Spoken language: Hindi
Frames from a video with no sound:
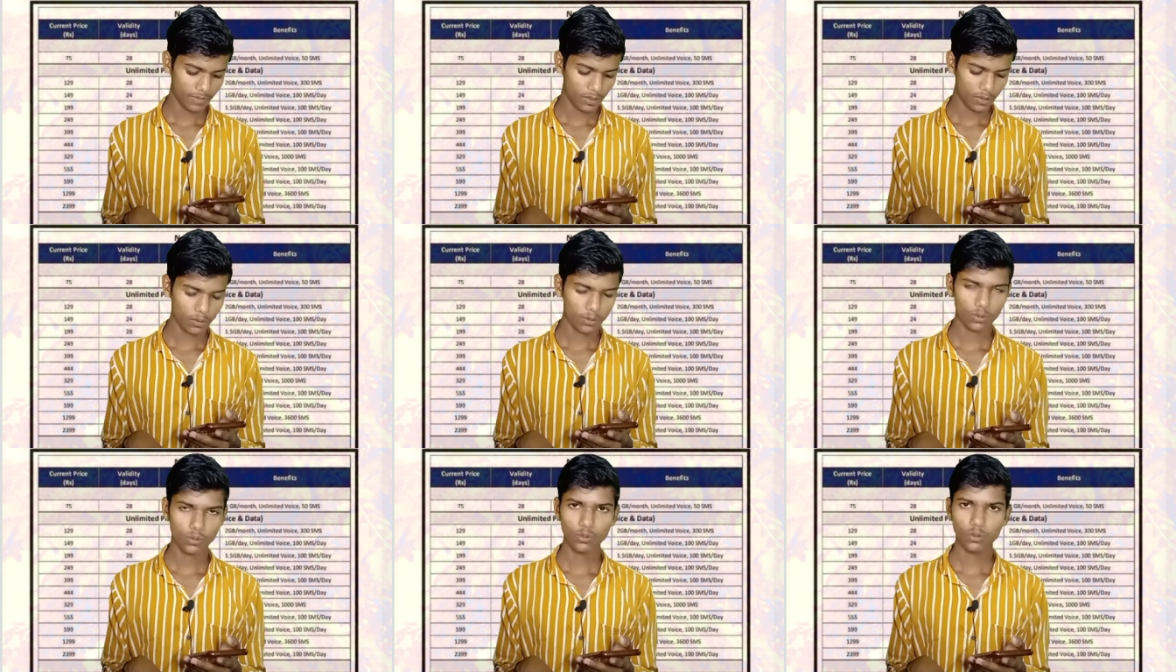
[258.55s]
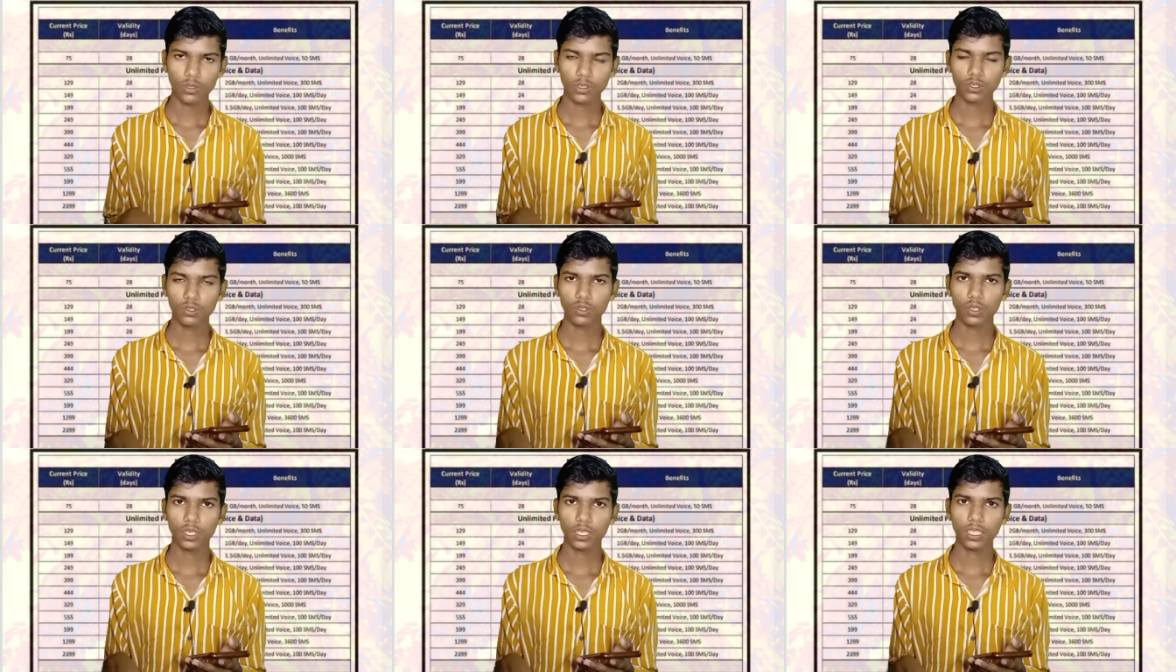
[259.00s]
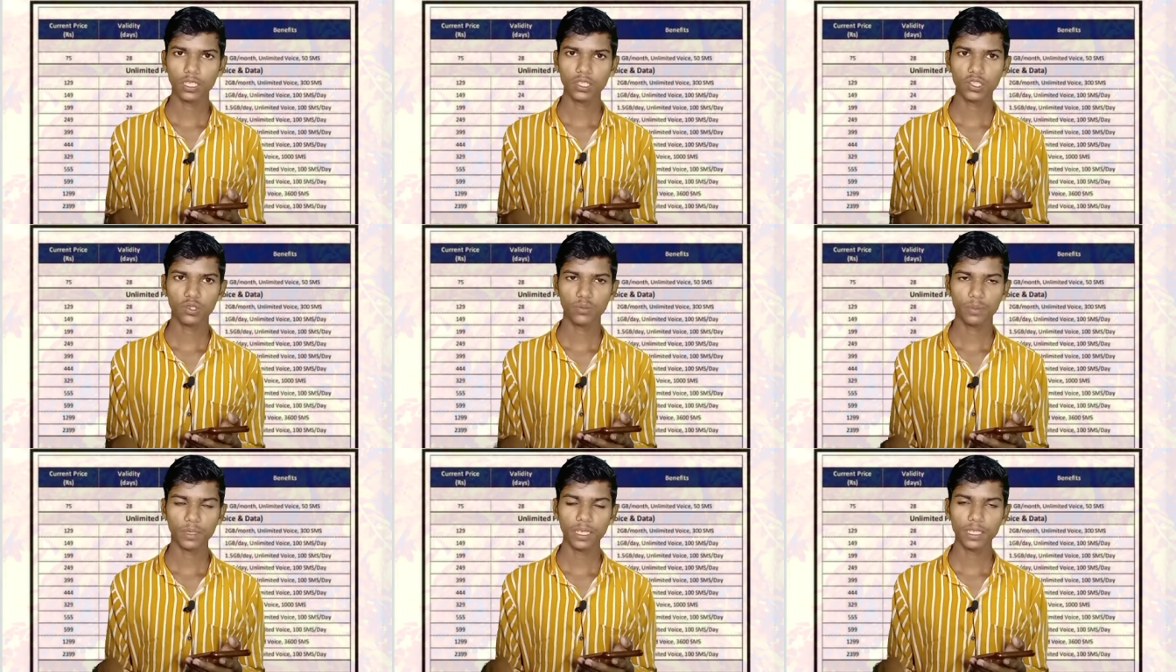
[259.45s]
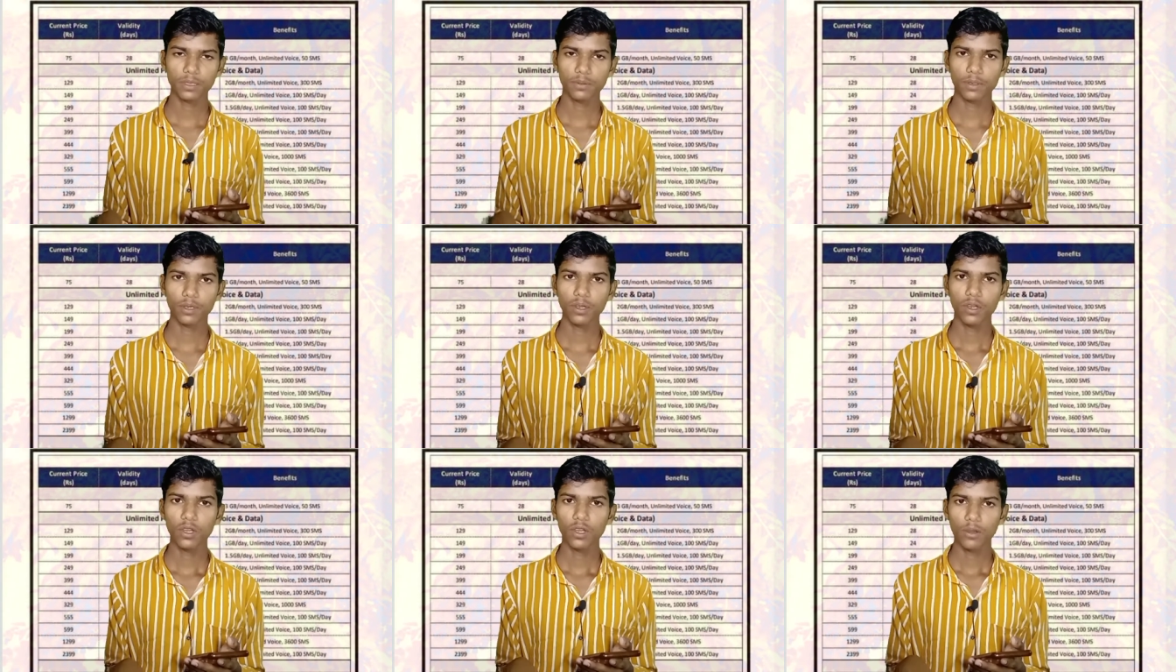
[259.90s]
तो दोस्तों एक सौ इक्कीस रुपये इस
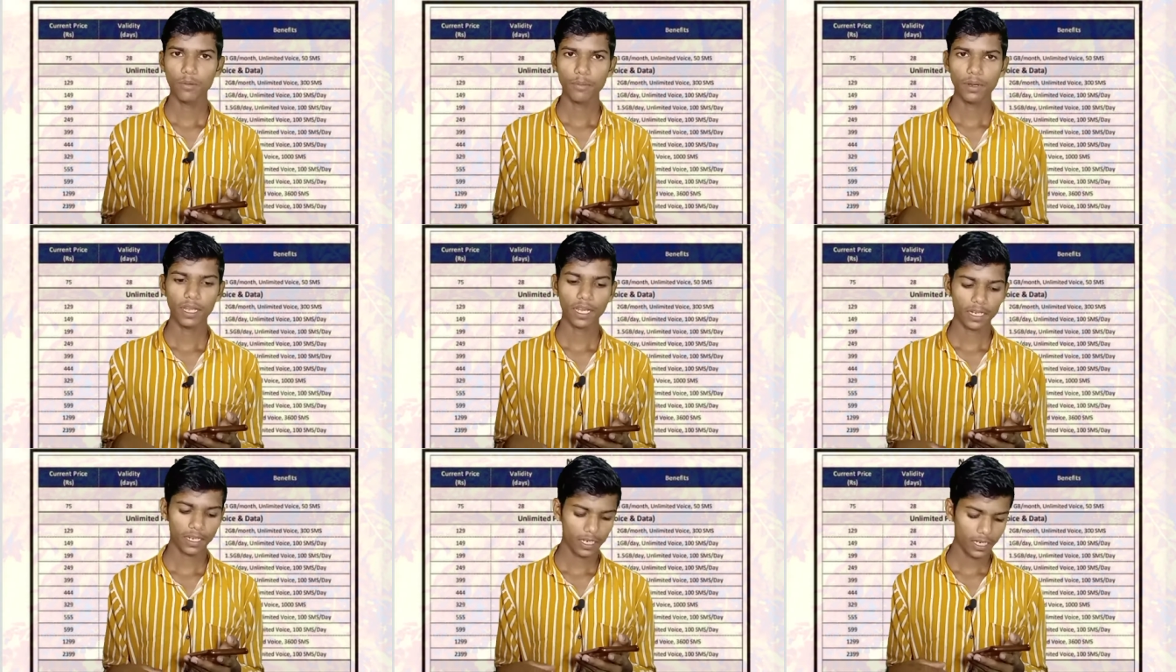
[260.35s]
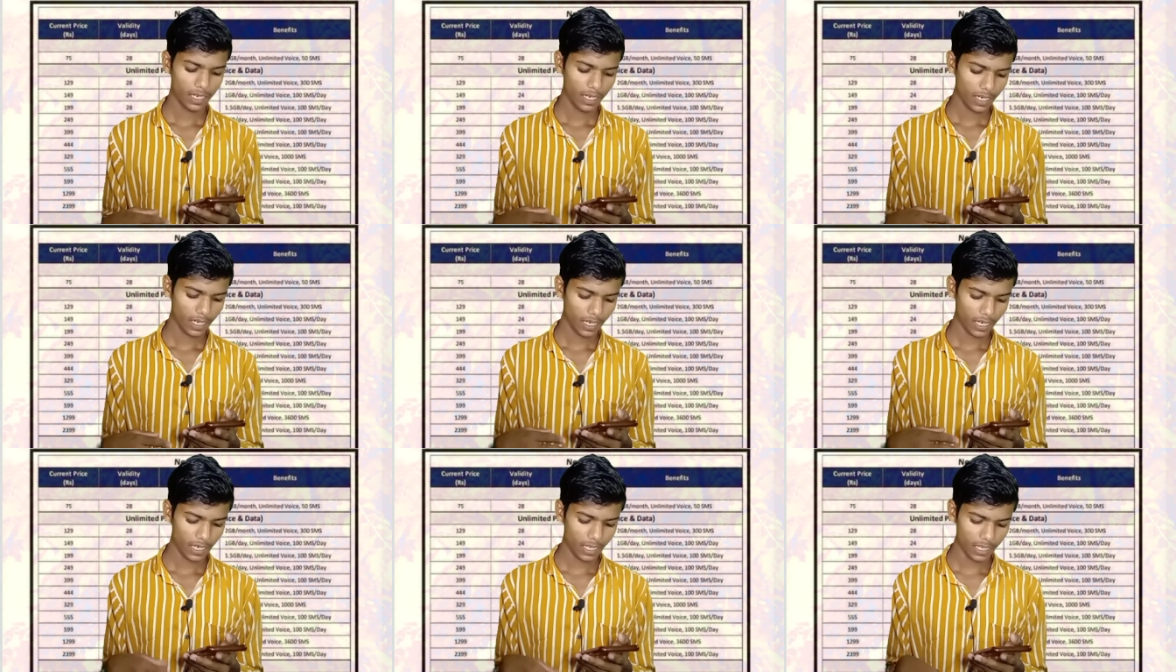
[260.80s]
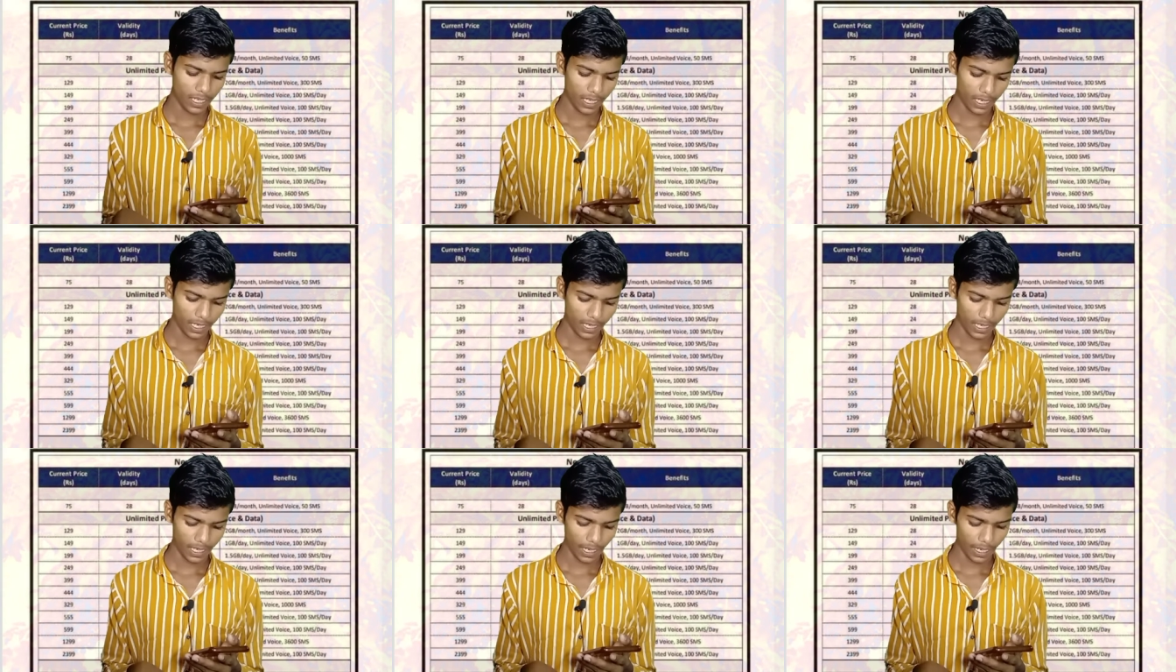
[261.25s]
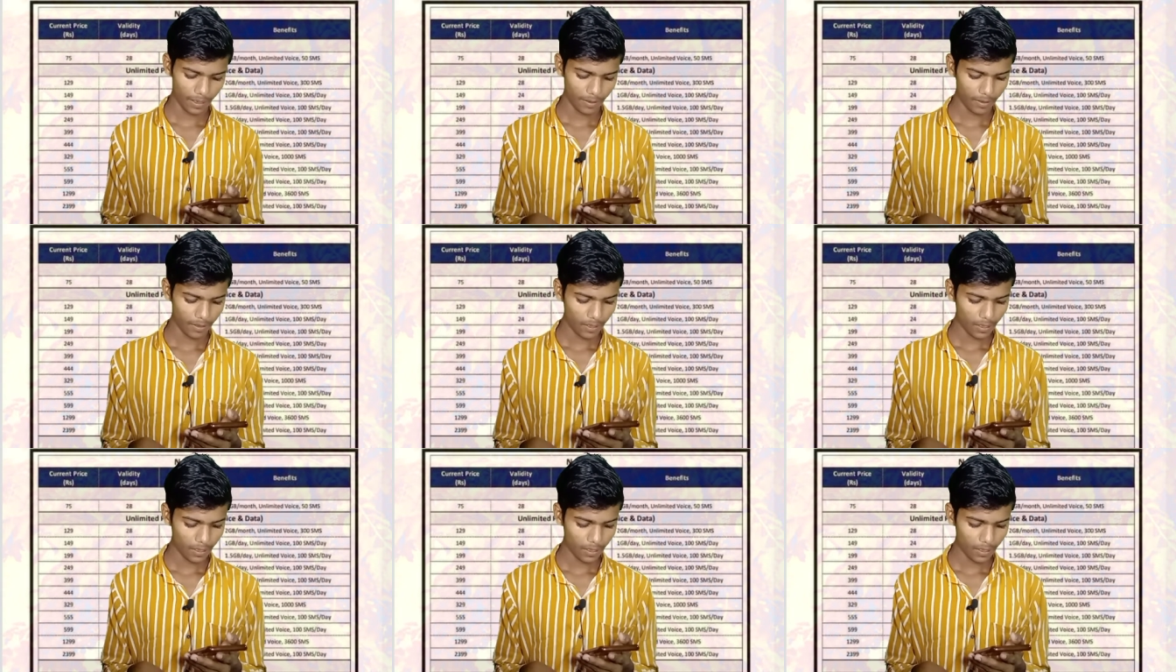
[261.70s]
पर बढ़ाकर कर दिया गया है